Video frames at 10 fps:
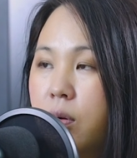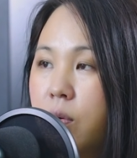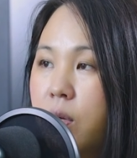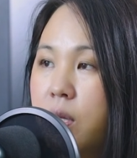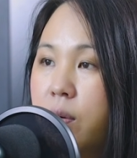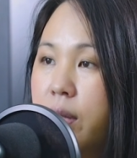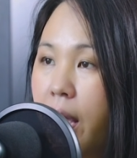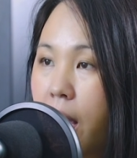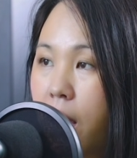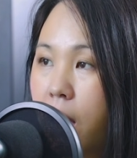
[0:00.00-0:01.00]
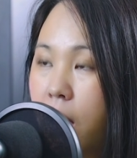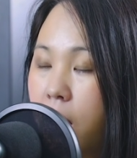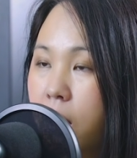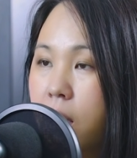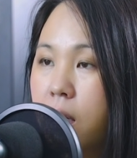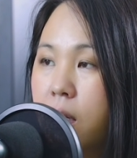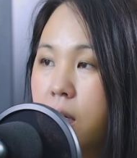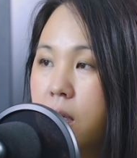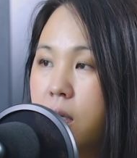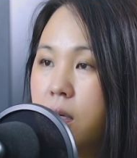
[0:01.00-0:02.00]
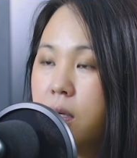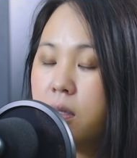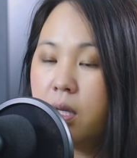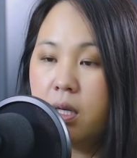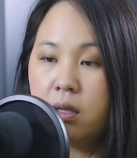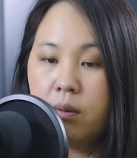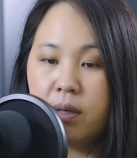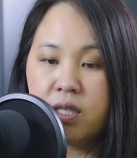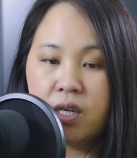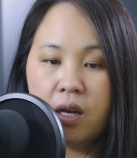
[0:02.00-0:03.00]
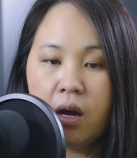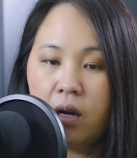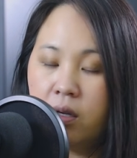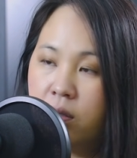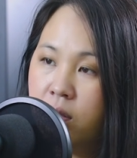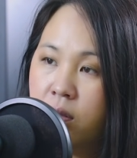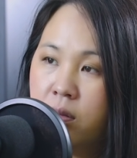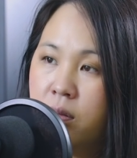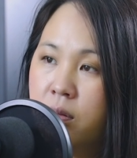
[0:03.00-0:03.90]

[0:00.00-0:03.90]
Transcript: của tiền trả tí tàu mà chỉ lo liêu